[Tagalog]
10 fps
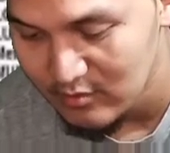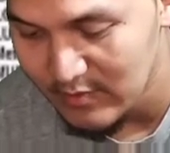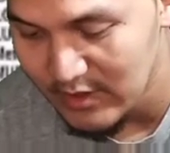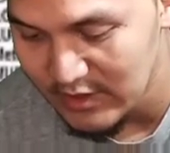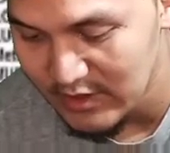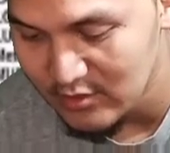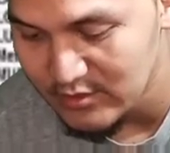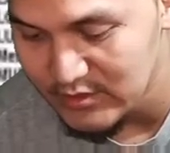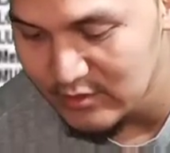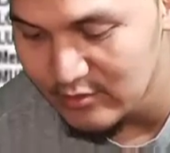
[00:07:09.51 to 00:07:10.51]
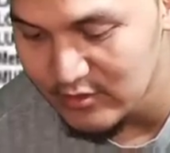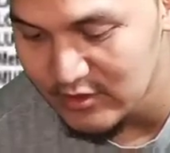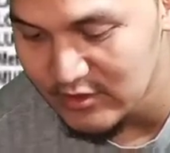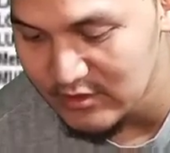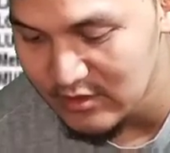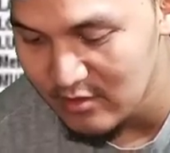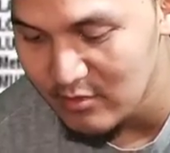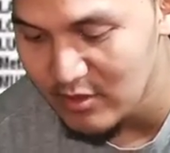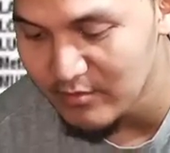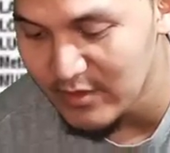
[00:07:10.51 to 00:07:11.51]
Manalo si Lourdes
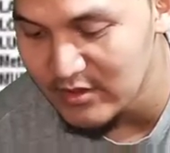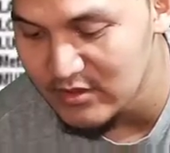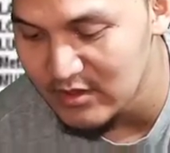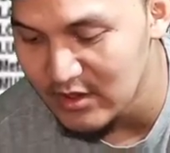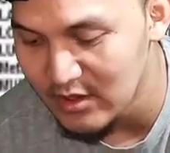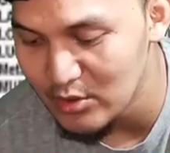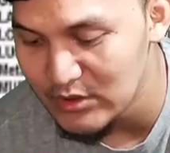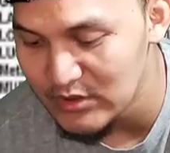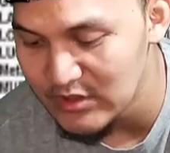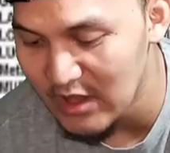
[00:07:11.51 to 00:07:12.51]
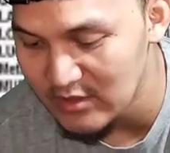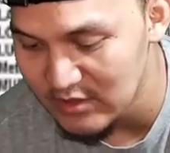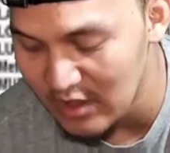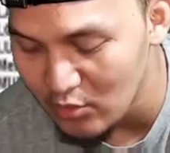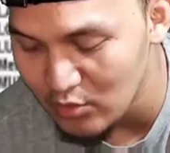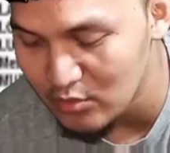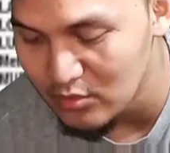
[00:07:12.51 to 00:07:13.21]
Drive at Manilsera ko yung standout.